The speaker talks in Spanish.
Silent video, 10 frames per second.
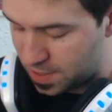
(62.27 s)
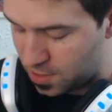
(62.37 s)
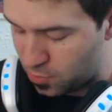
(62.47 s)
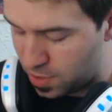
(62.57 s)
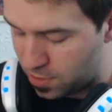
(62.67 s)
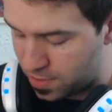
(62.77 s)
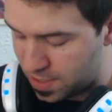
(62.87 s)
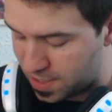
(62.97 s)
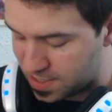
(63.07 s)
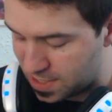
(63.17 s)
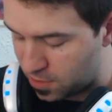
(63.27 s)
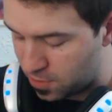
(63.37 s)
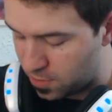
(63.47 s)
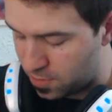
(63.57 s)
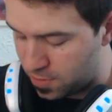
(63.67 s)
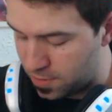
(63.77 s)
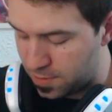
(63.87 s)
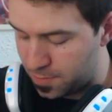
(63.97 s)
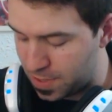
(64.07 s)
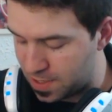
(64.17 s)
eh, duelo en el que salgo
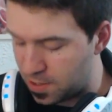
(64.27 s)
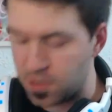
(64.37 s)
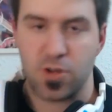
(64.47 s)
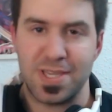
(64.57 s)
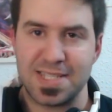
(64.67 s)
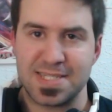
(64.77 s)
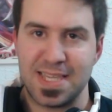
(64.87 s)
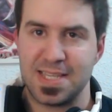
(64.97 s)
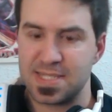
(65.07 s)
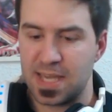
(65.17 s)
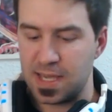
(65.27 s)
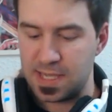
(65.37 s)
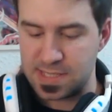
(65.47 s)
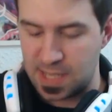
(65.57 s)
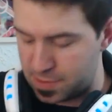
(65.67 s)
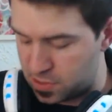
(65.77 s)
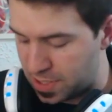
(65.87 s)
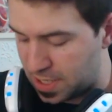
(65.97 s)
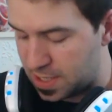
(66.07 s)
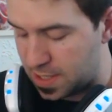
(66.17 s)
perdedor. No, ya está, ya está, ya está la
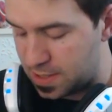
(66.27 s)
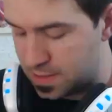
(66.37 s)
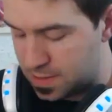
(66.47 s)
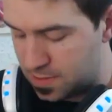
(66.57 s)
victoria ganada.